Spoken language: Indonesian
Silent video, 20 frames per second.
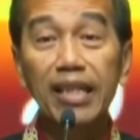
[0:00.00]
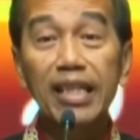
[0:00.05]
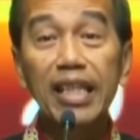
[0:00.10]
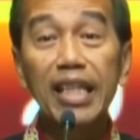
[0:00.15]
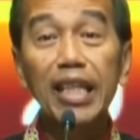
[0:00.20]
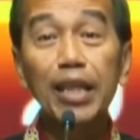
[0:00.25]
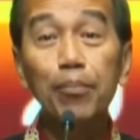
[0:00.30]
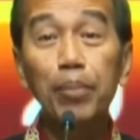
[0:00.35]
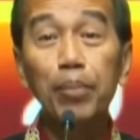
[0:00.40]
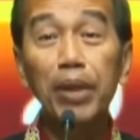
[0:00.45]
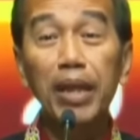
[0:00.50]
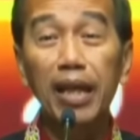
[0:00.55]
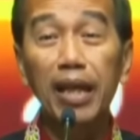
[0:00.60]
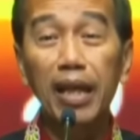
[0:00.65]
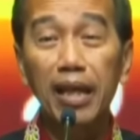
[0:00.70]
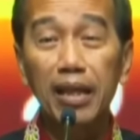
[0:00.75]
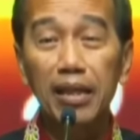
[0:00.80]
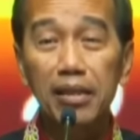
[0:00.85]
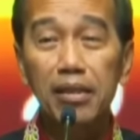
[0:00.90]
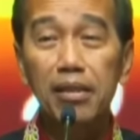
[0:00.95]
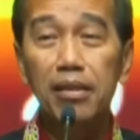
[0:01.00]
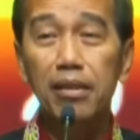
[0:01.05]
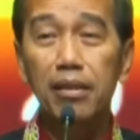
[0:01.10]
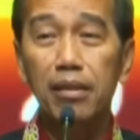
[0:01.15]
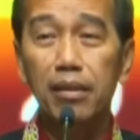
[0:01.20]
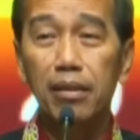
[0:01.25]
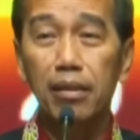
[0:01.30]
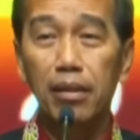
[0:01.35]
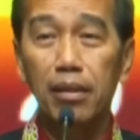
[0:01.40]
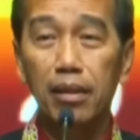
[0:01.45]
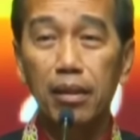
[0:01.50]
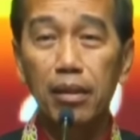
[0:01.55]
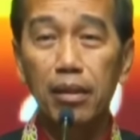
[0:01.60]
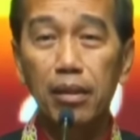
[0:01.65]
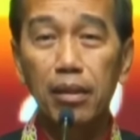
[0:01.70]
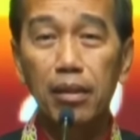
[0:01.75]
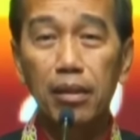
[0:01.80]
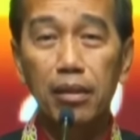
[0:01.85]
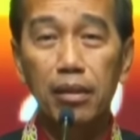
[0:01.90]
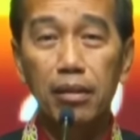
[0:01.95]
TPS.
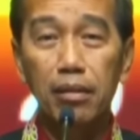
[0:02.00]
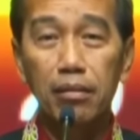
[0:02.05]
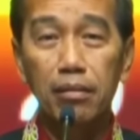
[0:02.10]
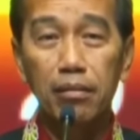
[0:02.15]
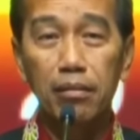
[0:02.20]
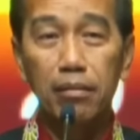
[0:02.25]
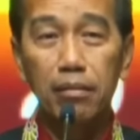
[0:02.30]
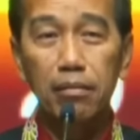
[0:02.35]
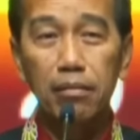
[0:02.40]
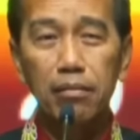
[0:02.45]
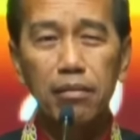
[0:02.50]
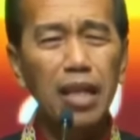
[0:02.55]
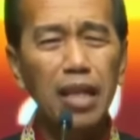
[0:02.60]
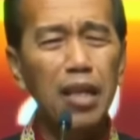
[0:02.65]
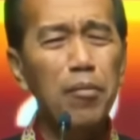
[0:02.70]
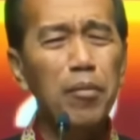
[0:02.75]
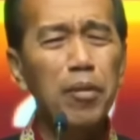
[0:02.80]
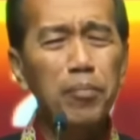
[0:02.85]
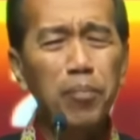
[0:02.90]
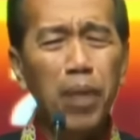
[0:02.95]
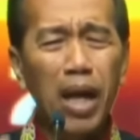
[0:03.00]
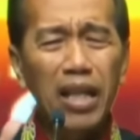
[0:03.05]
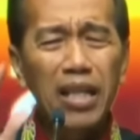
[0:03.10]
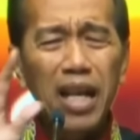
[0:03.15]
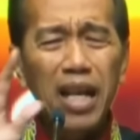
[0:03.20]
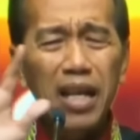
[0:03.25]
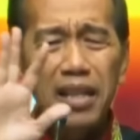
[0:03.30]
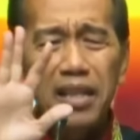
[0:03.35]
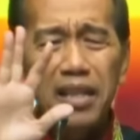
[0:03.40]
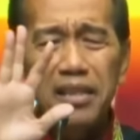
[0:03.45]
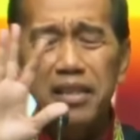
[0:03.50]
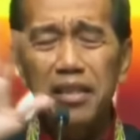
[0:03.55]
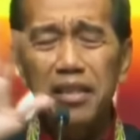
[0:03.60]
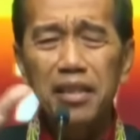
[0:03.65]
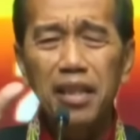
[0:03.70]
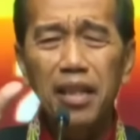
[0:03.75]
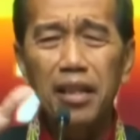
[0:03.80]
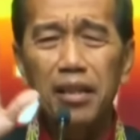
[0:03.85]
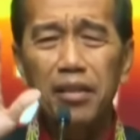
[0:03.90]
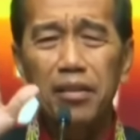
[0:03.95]
Saya membayangkan
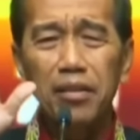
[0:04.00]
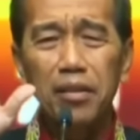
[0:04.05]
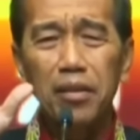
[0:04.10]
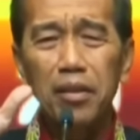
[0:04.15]
saja